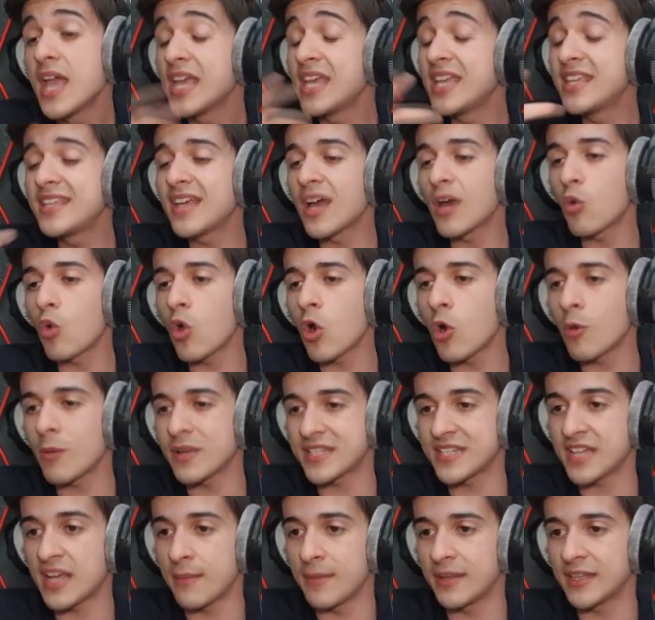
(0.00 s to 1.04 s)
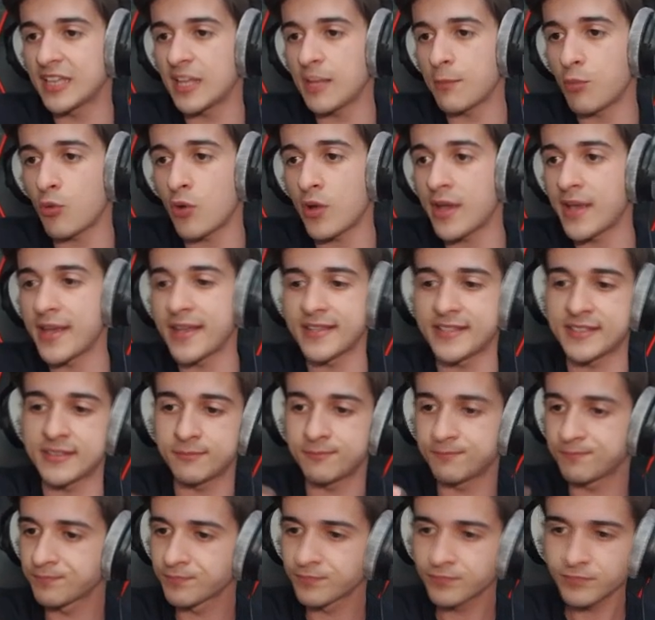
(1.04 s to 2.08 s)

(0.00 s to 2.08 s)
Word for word: y ya luego, básicamente, pues,